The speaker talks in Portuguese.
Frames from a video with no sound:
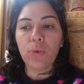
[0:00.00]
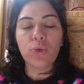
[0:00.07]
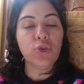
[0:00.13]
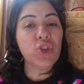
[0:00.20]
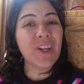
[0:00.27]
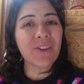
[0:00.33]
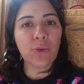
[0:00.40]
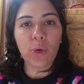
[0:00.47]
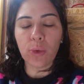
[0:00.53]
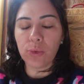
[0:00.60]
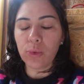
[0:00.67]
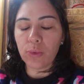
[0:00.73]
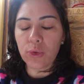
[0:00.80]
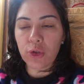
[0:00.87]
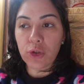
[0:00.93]
o dia
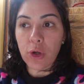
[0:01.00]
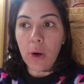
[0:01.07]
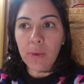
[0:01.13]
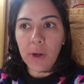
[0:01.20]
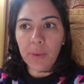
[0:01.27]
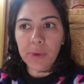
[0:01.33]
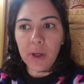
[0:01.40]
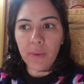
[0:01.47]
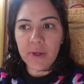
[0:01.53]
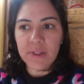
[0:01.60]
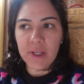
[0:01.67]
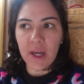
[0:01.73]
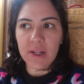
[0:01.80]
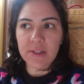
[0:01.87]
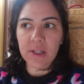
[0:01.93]
todo. O sol não deu
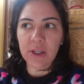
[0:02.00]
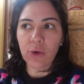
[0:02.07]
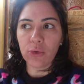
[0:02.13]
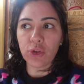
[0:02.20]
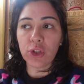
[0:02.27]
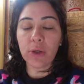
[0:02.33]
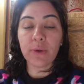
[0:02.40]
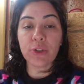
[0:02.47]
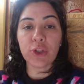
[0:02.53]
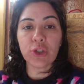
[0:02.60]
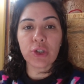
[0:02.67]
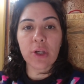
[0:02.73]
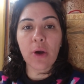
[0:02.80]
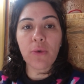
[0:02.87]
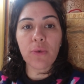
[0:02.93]
as caras aqui ontem, então a
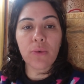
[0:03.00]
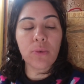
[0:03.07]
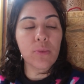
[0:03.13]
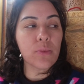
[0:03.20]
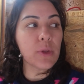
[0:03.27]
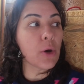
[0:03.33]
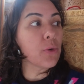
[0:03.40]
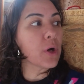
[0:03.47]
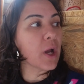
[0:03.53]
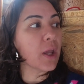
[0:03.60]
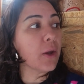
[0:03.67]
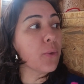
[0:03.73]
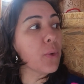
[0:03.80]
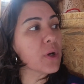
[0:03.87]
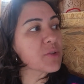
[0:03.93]
gente não, não
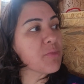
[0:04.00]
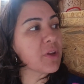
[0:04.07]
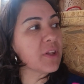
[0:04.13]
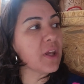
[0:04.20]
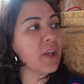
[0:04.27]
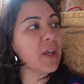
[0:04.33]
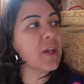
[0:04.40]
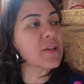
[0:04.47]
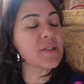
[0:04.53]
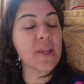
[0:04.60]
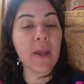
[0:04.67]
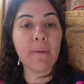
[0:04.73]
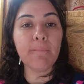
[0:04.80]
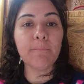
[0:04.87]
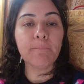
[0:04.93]
carregou as baterias,
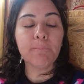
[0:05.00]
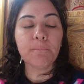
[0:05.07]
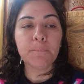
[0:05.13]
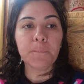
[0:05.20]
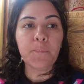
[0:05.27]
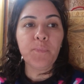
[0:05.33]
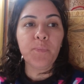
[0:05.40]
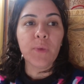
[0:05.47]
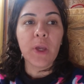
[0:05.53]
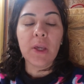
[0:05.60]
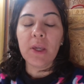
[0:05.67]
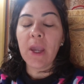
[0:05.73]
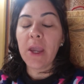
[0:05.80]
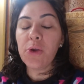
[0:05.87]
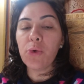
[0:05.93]
né?
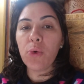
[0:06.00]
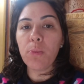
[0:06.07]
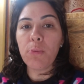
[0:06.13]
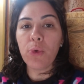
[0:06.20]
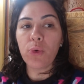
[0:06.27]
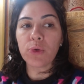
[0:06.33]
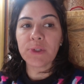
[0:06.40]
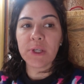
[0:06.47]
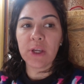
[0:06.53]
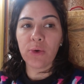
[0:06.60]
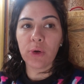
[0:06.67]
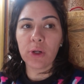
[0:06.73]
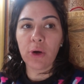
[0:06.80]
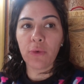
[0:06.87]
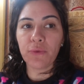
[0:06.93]
E aí o, o
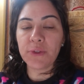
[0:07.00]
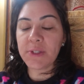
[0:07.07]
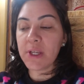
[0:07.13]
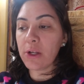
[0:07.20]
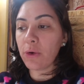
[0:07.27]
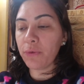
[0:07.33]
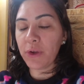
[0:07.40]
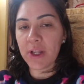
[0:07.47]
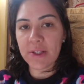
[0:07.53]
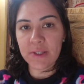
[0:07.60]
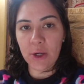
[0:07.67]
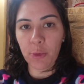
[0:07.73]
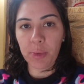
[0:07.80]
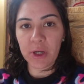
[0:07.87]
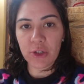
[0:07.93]
senhor da oficina
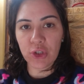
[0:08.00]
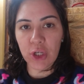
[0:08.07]
ofereceu pra